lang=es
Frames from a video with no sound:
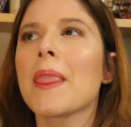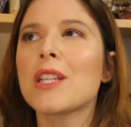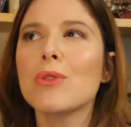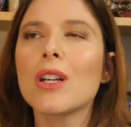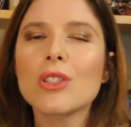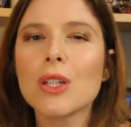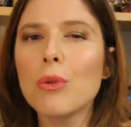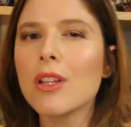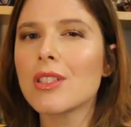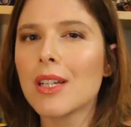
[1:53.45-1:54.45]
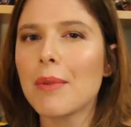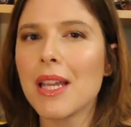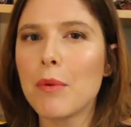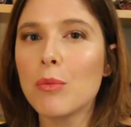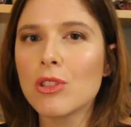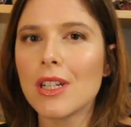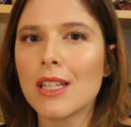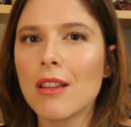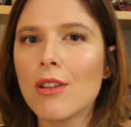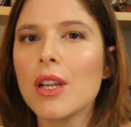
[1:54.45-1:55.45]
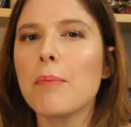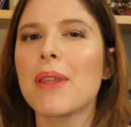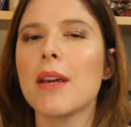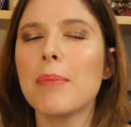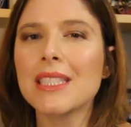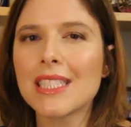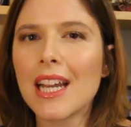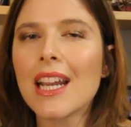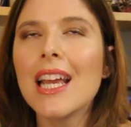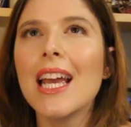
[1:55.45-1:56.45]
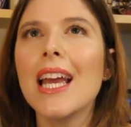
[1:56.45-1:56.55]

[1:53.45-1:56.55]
Es una cosa curiosa que me llamó mucho la atención y empecé a pensar